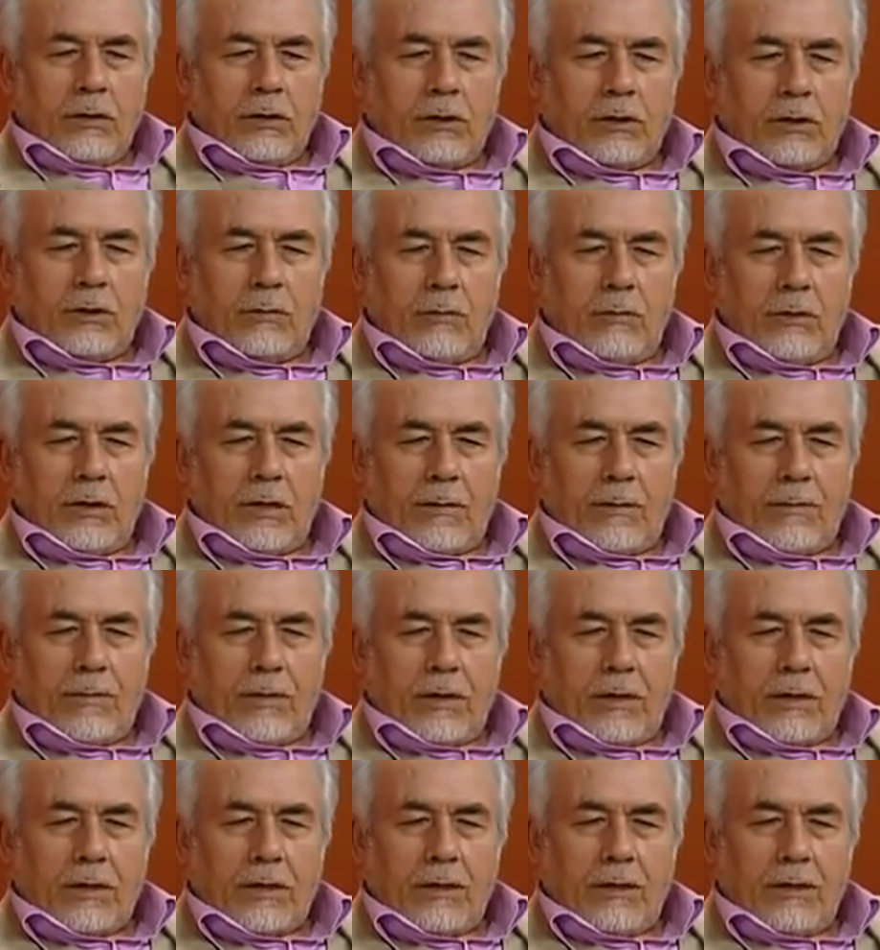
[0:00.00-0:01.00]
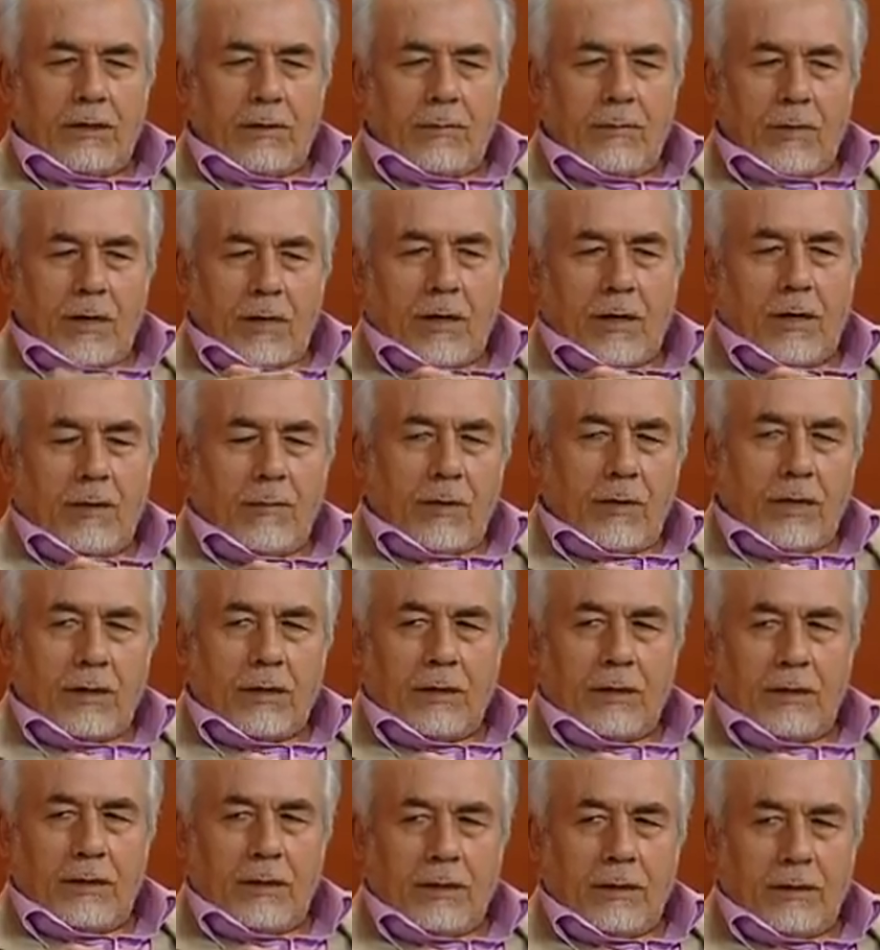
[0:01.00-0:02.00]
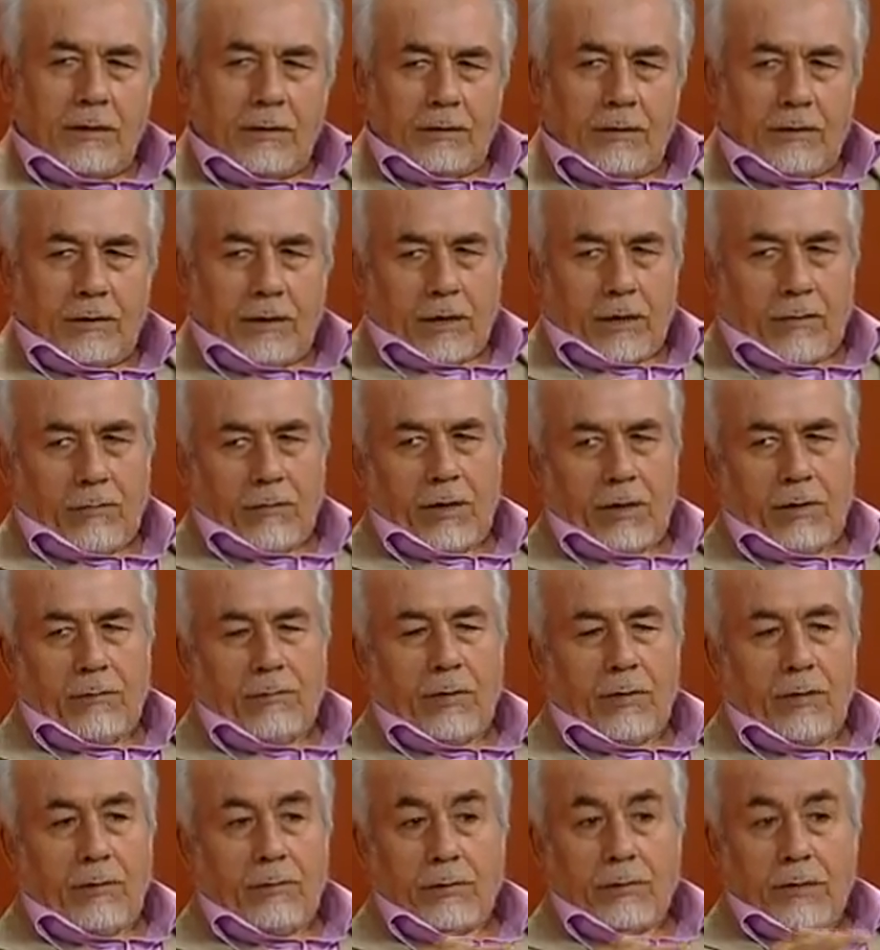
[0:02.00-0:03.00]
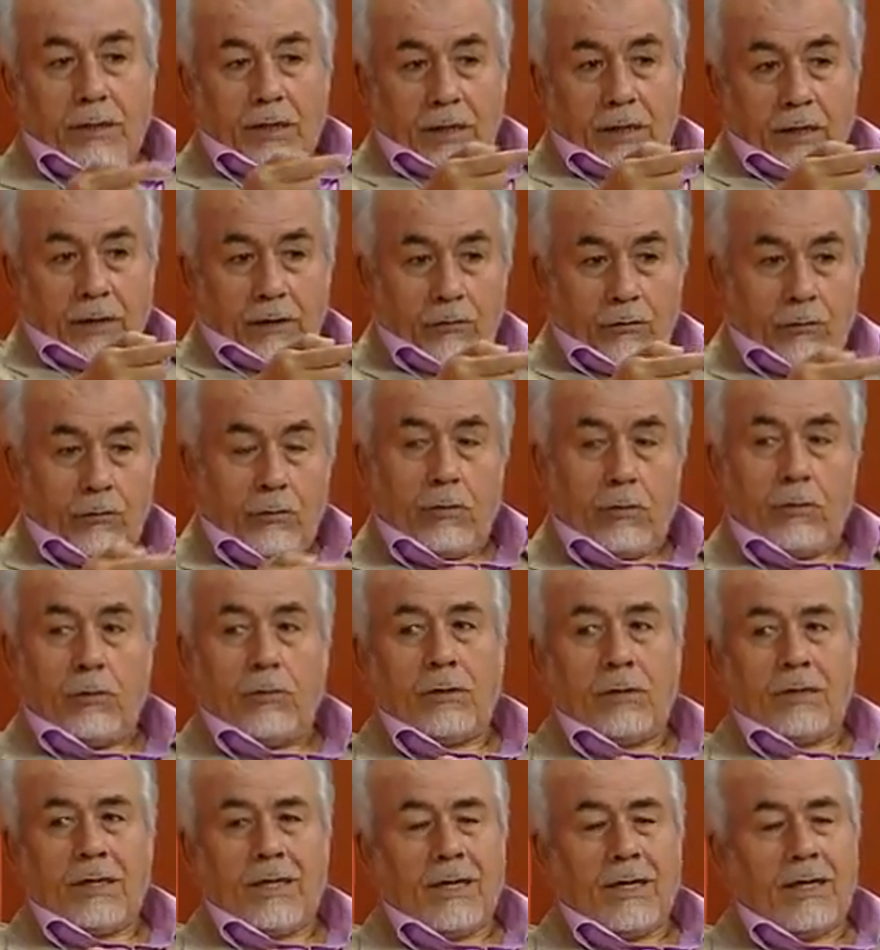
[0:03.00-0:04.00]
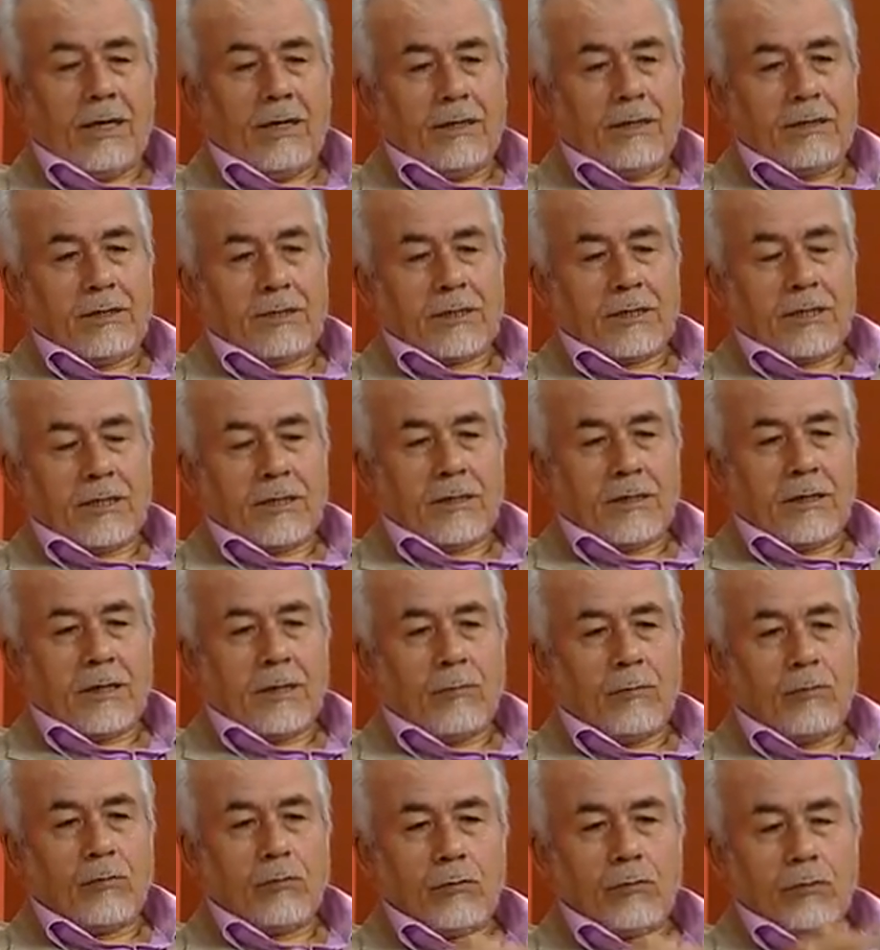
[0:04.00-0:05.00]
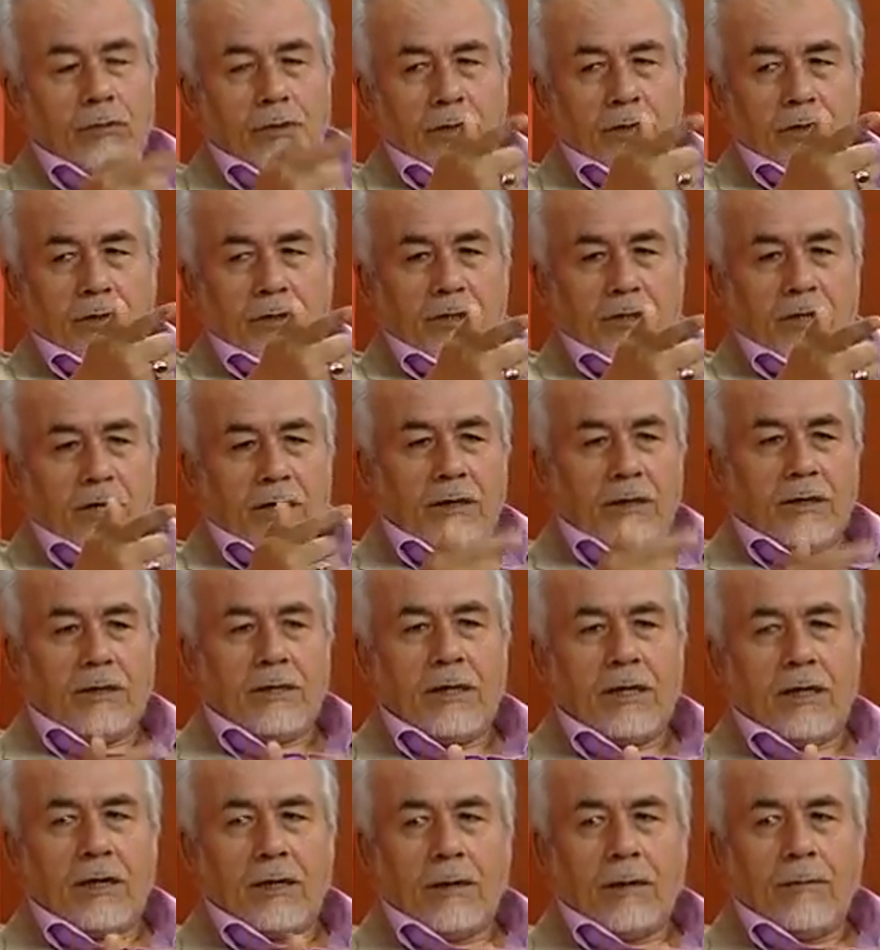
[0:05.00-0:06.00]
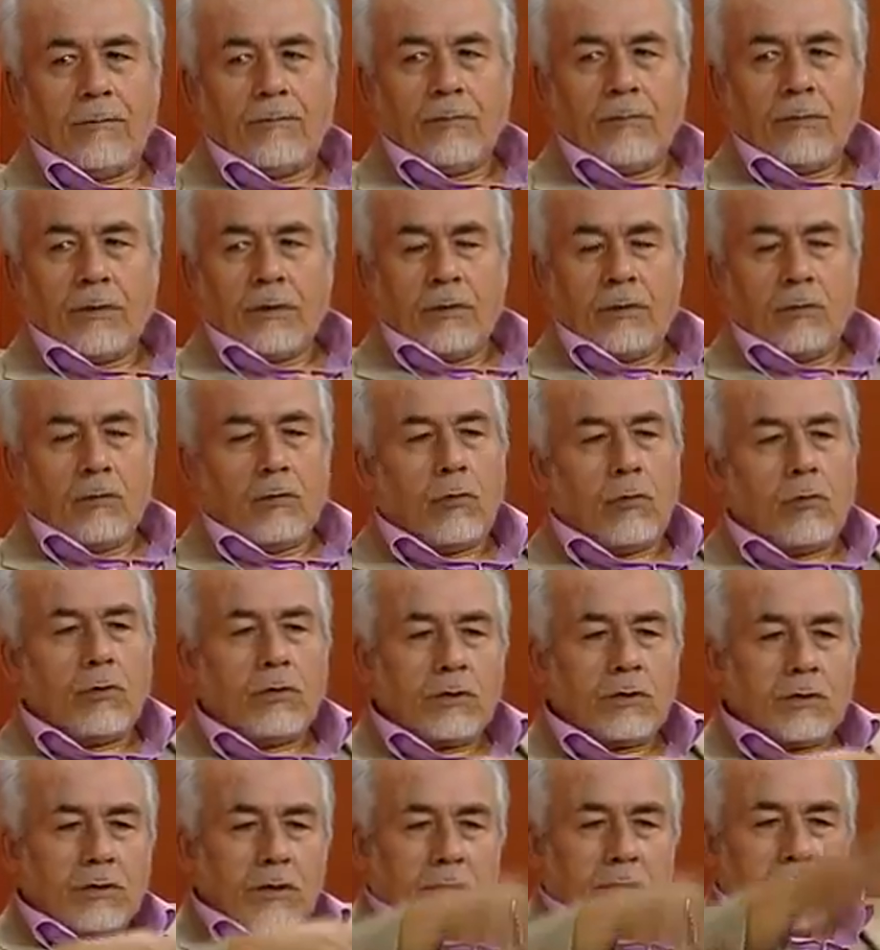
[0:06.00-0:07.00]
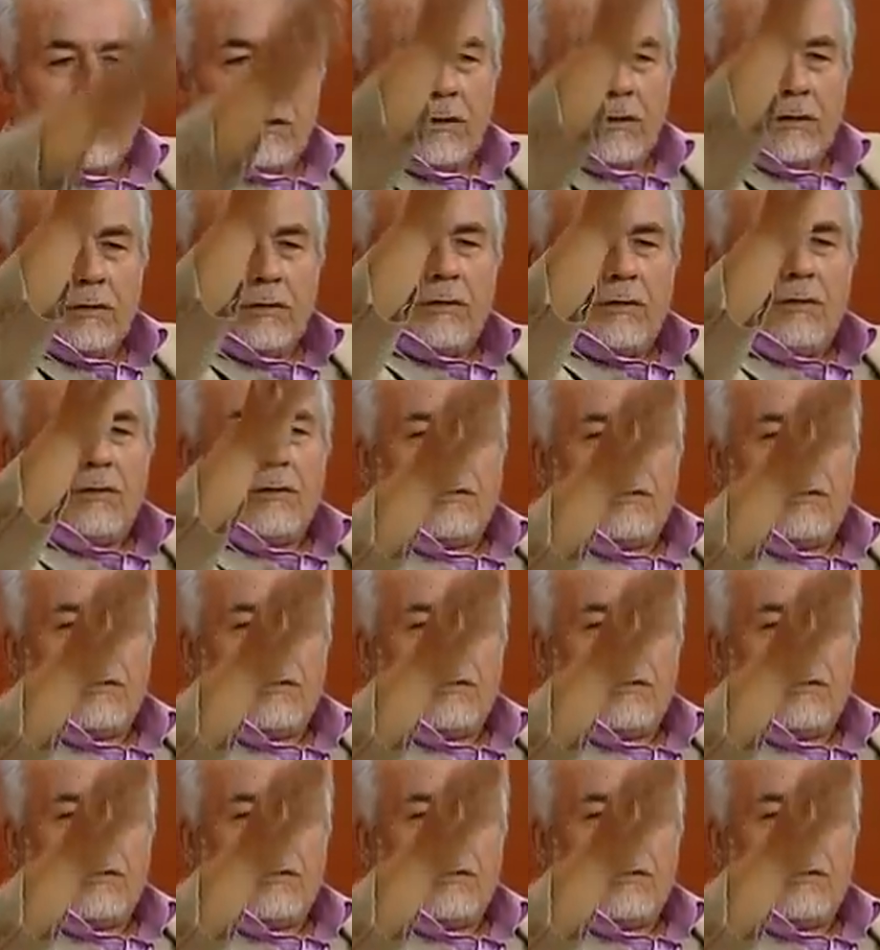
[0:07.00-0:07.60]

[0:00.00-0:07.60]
İşimi yaparken de merhametli davranmam gerekiyor gelen insanlara. Bugün git yarın gel. O insanın